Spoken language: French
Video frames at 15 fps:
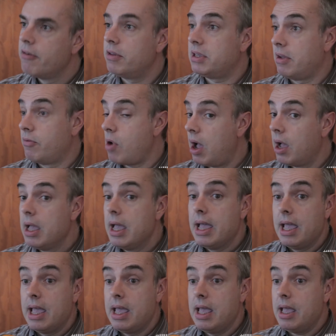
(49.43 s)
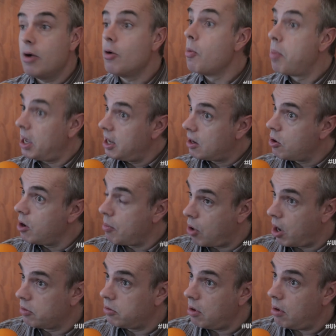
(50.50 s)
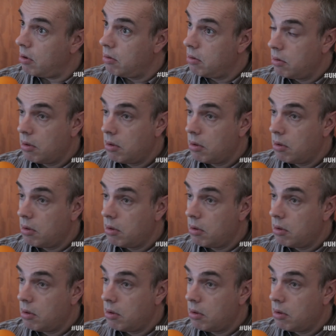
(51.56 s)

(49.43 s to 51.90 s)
faire savoir. Et auprès des collaborateurs,